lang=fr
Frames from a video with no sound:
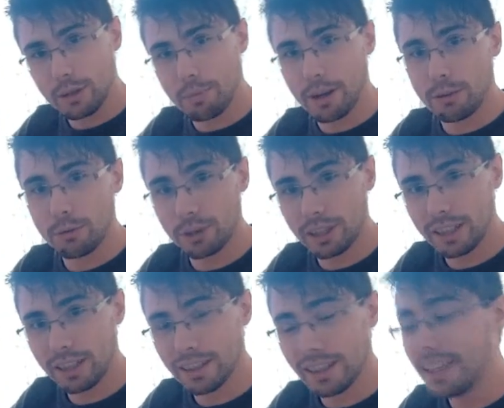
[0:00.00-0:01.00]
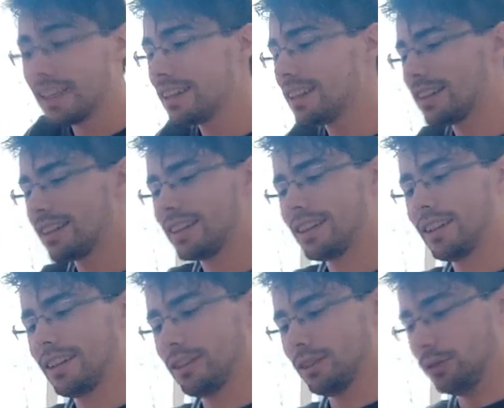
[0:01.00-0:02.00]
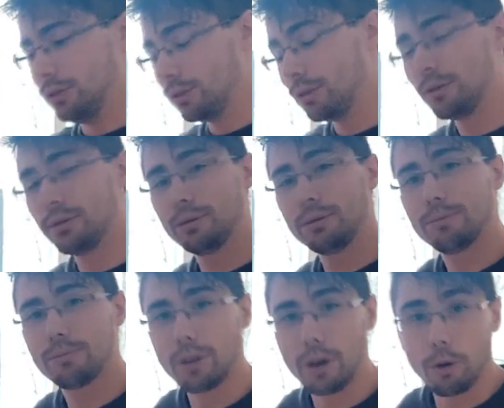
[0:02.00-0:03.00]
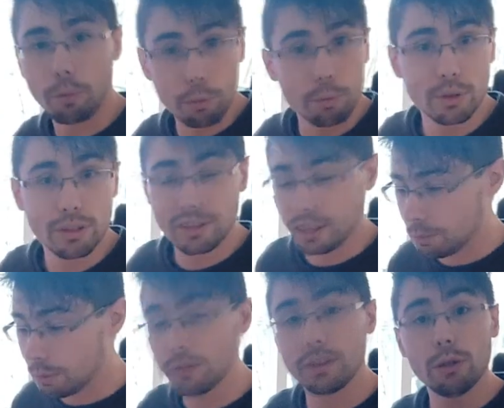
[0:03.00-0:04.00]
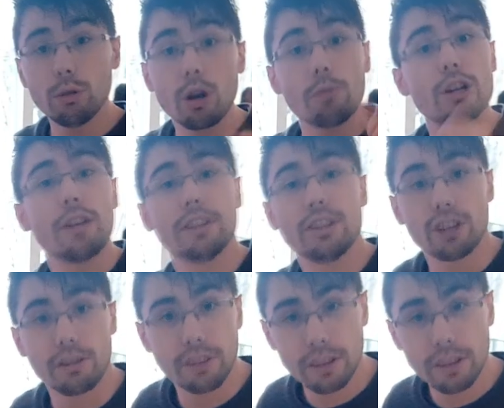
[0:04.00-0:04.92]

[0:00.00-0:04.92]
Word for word: de les parcourir et de en proposer certainement des vidéos, comme je l'avais déjà